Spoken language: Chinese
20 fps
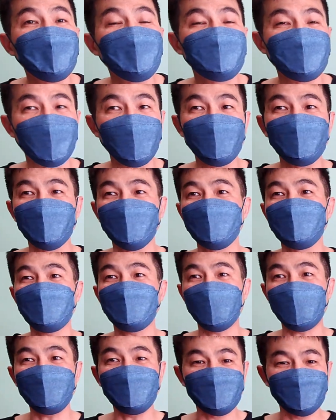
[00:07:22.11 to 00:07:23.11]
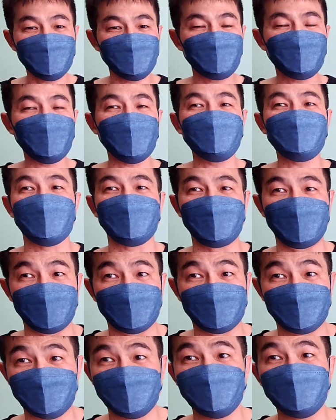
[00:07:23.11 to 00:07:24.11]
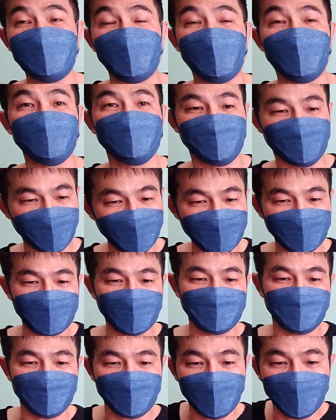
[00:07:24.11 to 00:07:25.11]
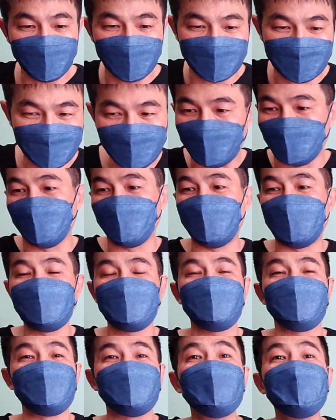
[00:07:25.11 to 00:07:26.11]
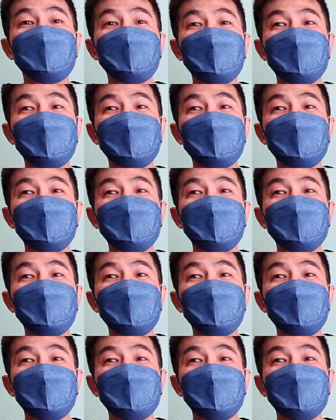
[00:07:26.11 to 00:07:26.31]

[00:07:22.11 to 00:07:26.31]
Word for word: 然后呢，他们士官长也知道，所以呢，就用了这种方式